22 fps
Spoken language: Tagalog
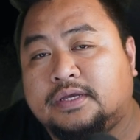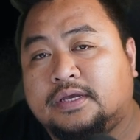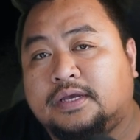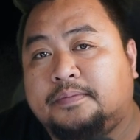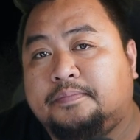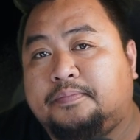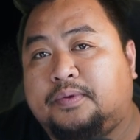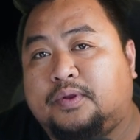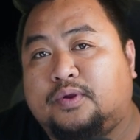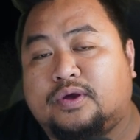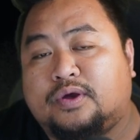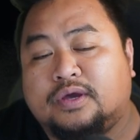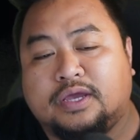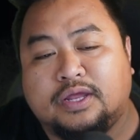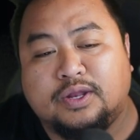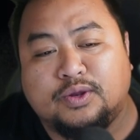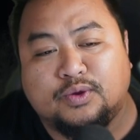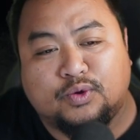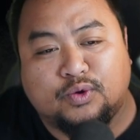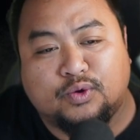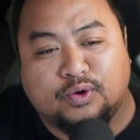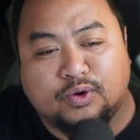Pero ang
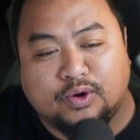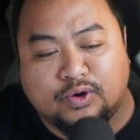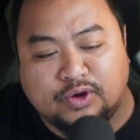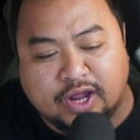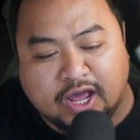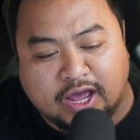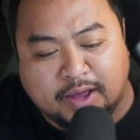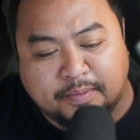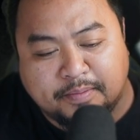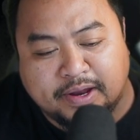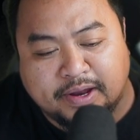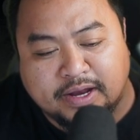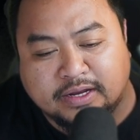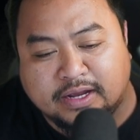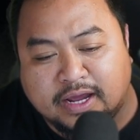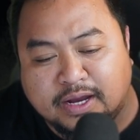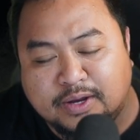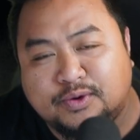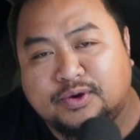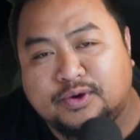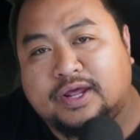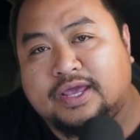Ginoo naaman
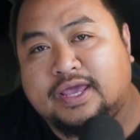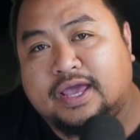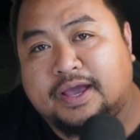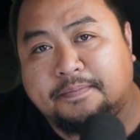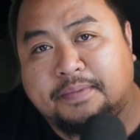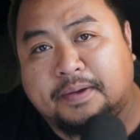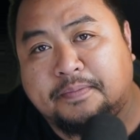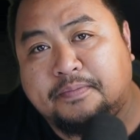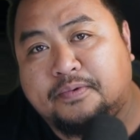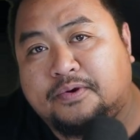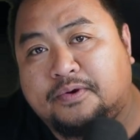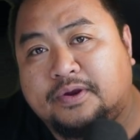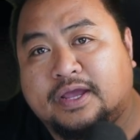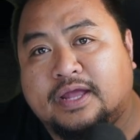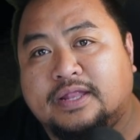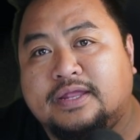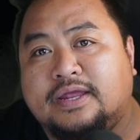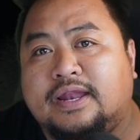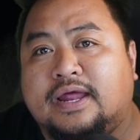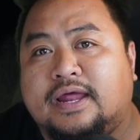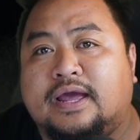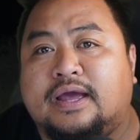kanunay ang pabor
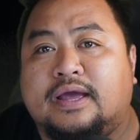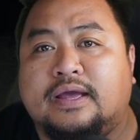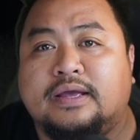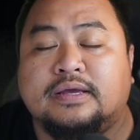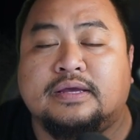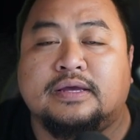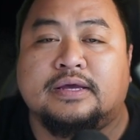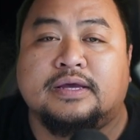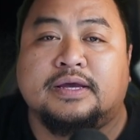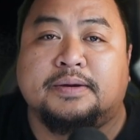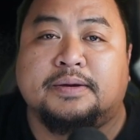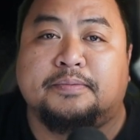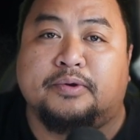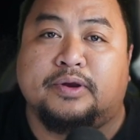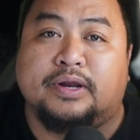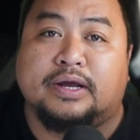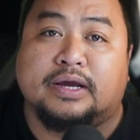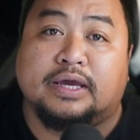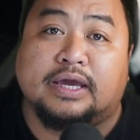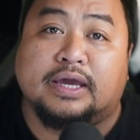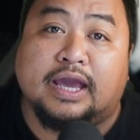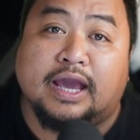kanila
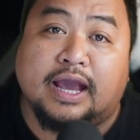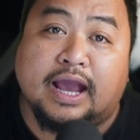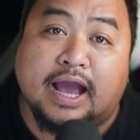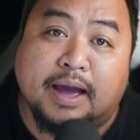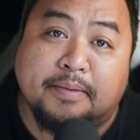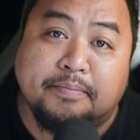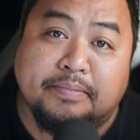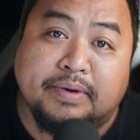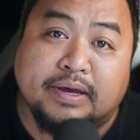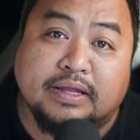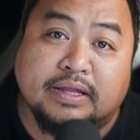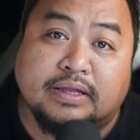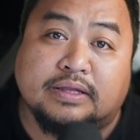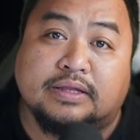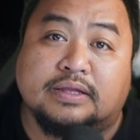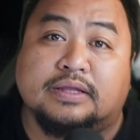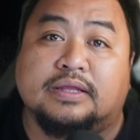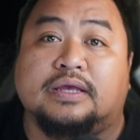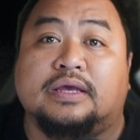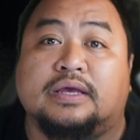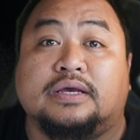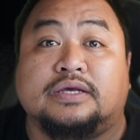wala nga gigamit
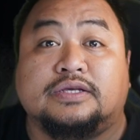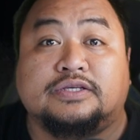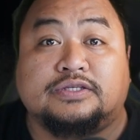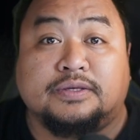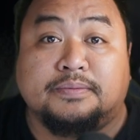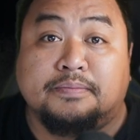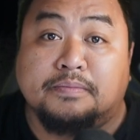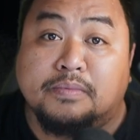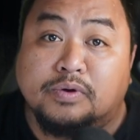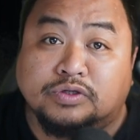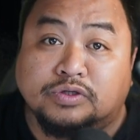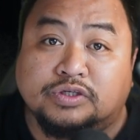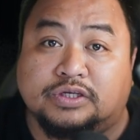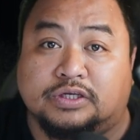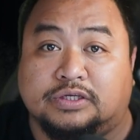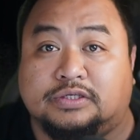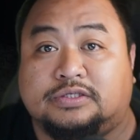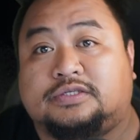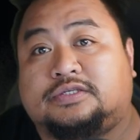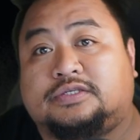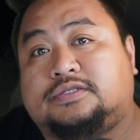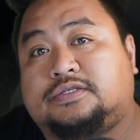si
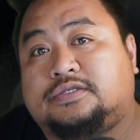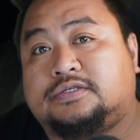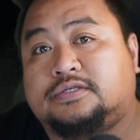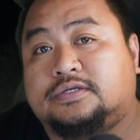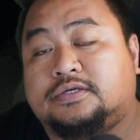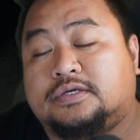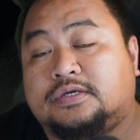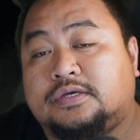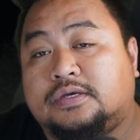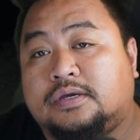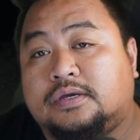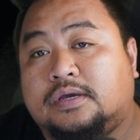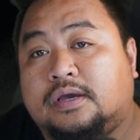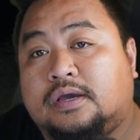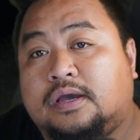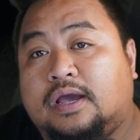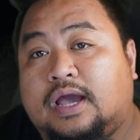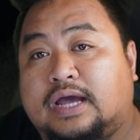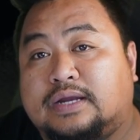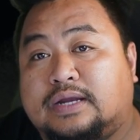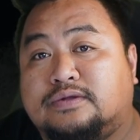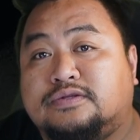Moses
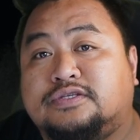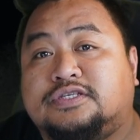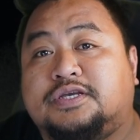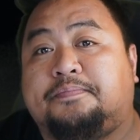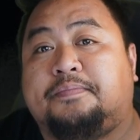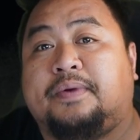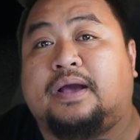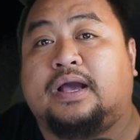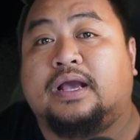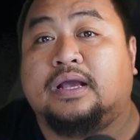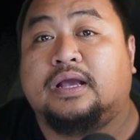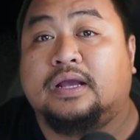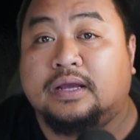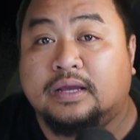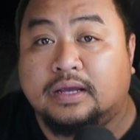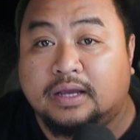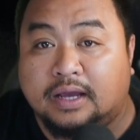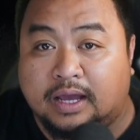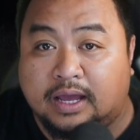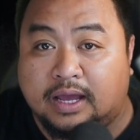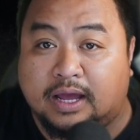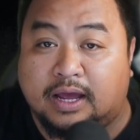aron sa pag
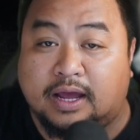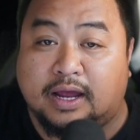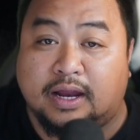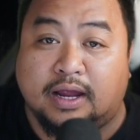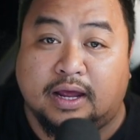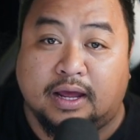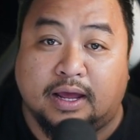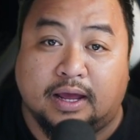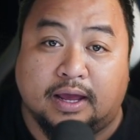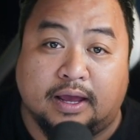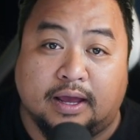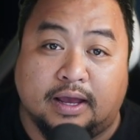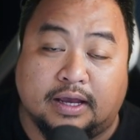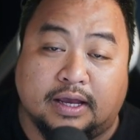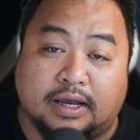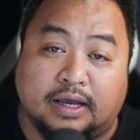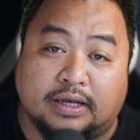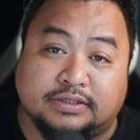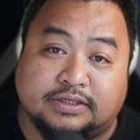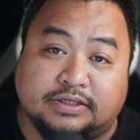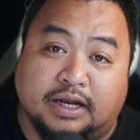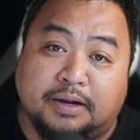
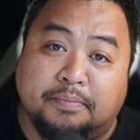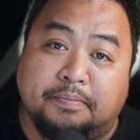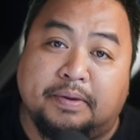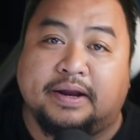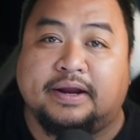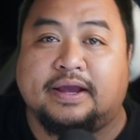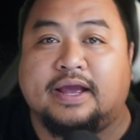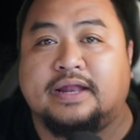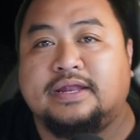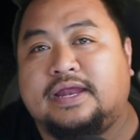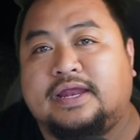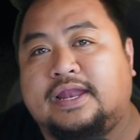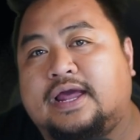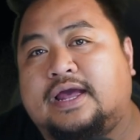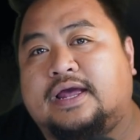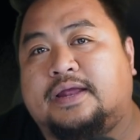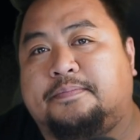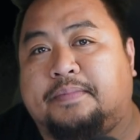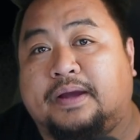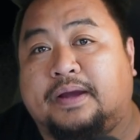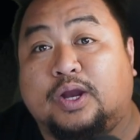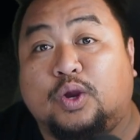uh, salbar kanila
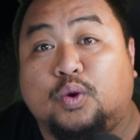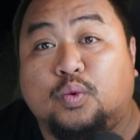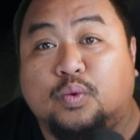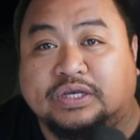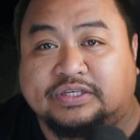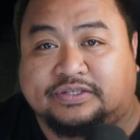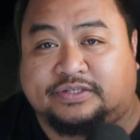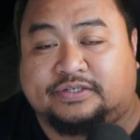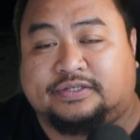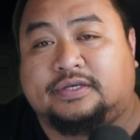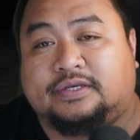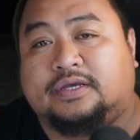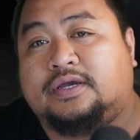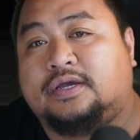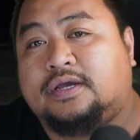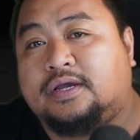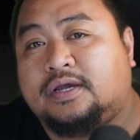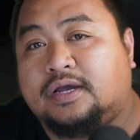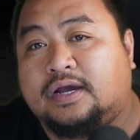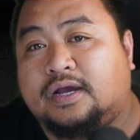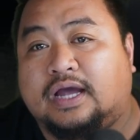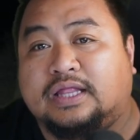pagluwas
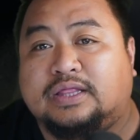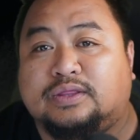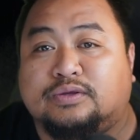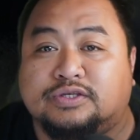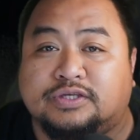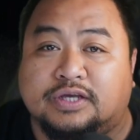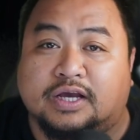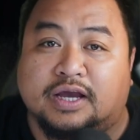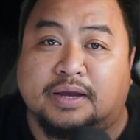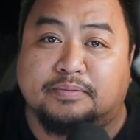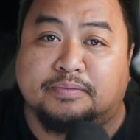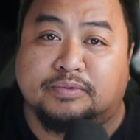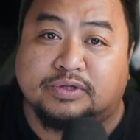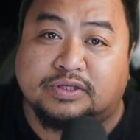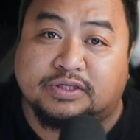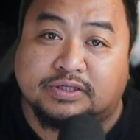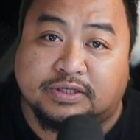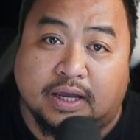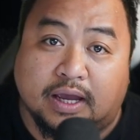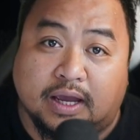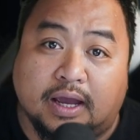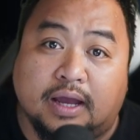ngadto sa kamot
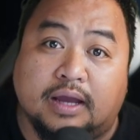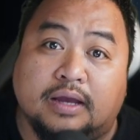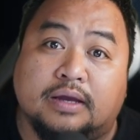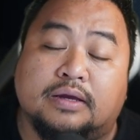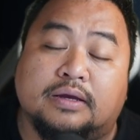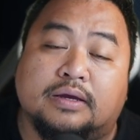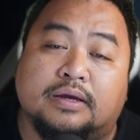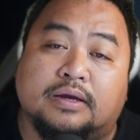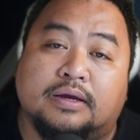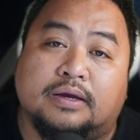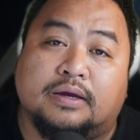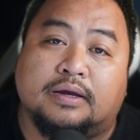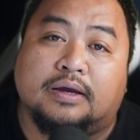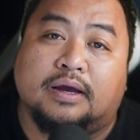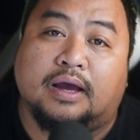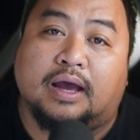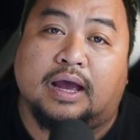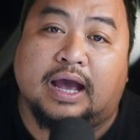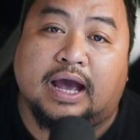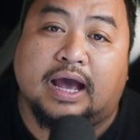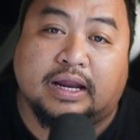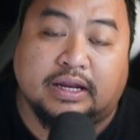sa
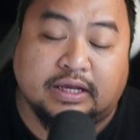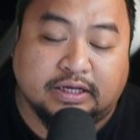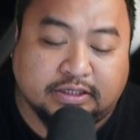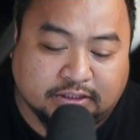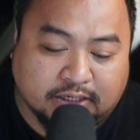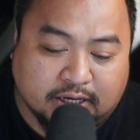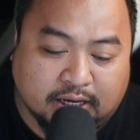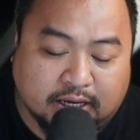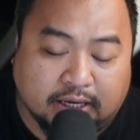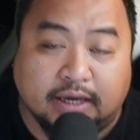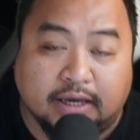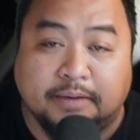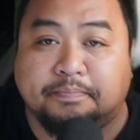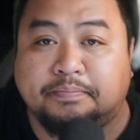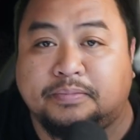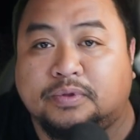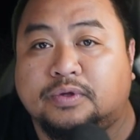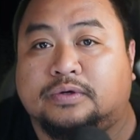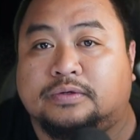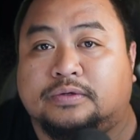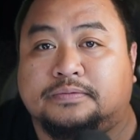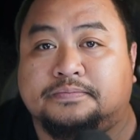uh, hari sa Ehipto.